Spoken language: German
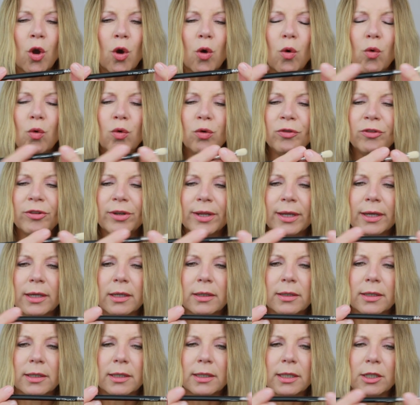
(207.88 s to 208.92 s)
Und
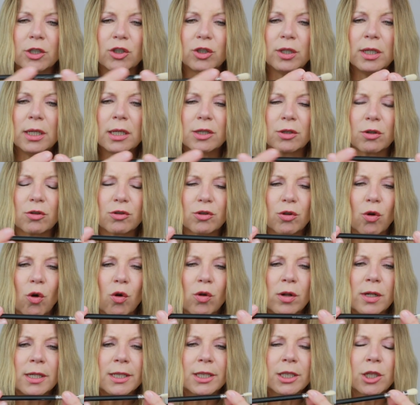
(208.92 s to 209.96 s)
der, der, der Stiel ist aus
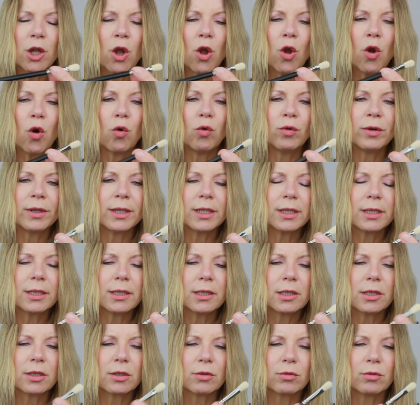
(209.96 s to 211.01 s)
Holz und das
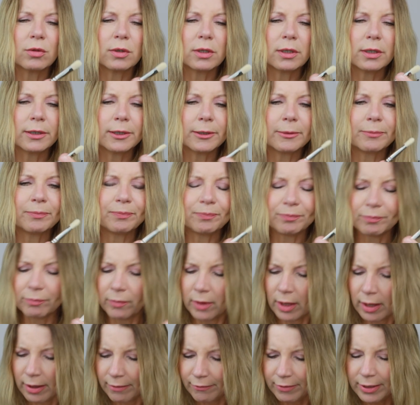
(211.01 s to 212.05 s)
ist so ein, ähm,
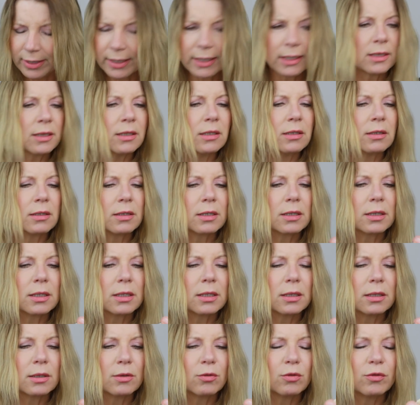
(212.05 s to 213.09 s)
wie nennt sich das?
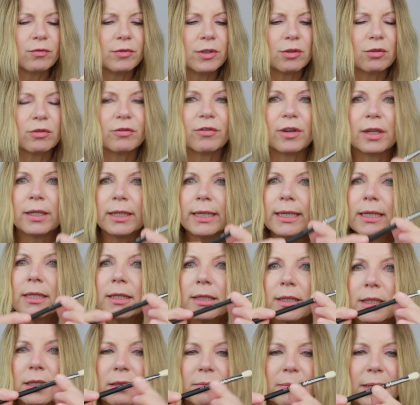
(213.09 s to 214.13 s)
Das ist irgendwie so ein
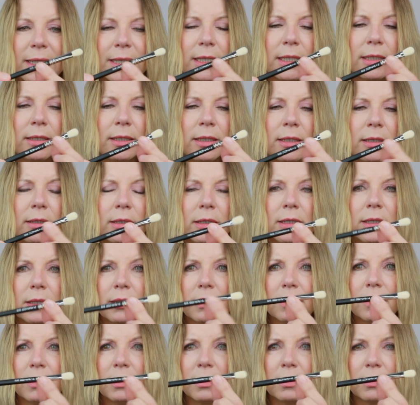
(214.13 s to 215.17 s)
vernickeltes Messing hier,
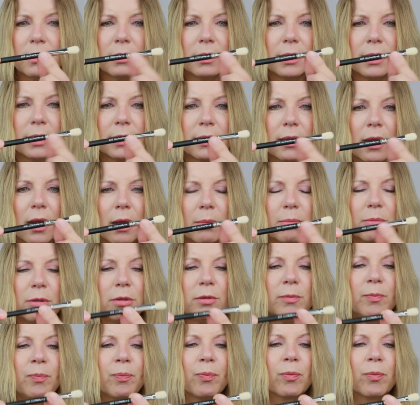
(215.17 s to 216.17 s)
diese, diese, diese Kappe